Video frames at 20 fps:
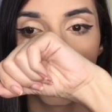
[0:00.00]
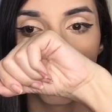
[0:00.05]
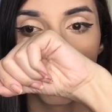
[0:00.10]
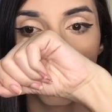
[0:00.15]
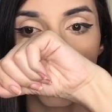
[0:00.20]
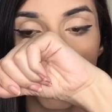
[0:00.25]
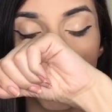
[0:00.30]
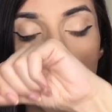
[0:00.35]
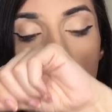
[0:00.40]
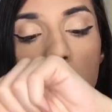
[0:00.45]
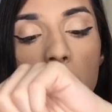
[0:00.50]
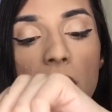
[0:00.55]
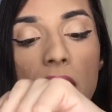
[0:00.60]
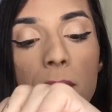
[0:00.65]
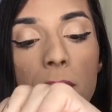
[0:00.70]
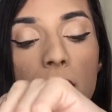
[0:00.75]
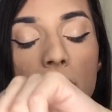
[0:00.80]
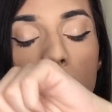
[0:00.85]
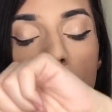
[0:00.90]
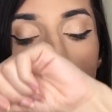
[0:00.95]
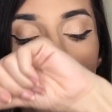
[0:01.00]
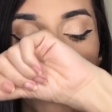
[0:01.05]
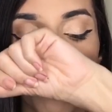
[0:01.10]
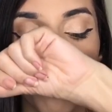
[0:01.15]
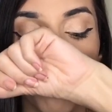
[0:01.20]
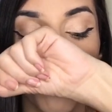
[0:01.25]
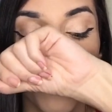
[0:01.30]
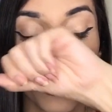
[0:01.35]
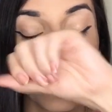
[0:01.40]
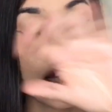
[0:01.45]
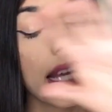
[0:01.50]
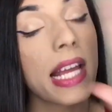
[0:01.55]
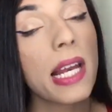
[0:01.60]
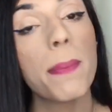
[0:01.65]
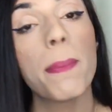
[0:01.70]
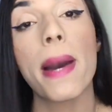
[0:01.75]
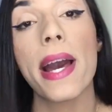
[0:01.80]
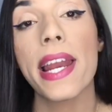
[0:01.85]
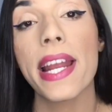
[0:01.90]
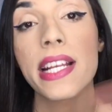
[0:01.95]
Bem vibe rica. E ele
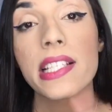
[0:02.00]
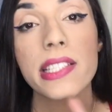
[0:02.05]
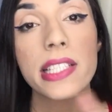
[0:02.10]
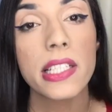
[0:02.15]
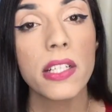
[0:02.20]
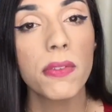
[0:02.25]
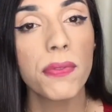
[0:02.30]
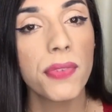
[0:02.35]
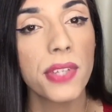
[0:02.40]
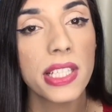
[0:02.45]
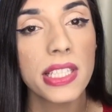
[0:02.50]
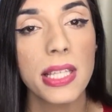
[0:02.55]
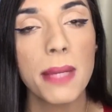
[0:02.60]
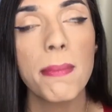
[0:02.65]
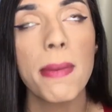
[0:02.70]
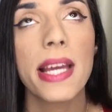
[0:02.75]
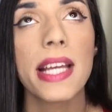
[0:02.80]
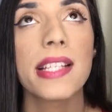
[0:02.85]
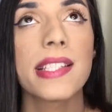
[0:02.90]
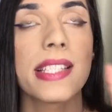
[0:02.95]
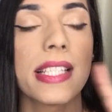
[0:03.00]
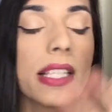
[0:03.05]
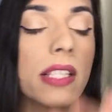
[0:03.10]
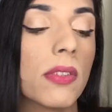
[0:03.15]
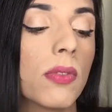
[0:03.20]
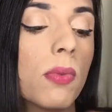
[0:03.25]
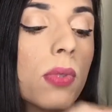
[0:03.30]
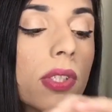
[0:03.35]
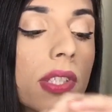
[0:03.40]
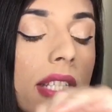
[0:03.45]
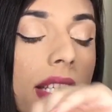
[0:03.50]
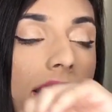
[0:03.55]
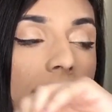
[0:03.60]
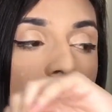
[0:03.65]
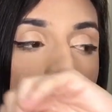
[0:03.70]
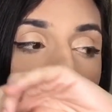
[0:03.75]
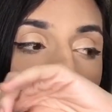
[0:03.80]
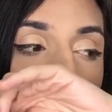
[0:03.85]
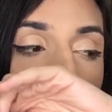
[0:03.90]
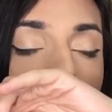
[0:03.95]
parece que não fixa bem, assim, quando você
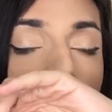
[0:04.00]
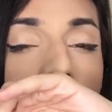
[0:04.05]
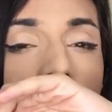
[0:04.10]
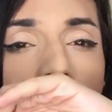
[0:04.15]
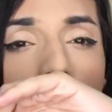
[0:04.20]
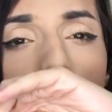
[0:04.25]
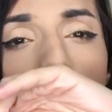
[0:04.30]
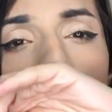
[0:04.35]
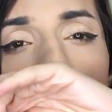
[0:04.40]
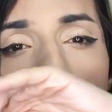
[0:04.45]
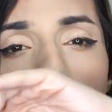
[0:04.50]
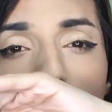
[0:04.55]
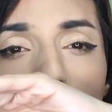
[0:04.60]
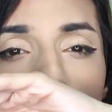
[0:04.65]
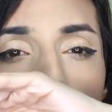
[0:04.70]
sente, você fala assim, ah, é um perfume muito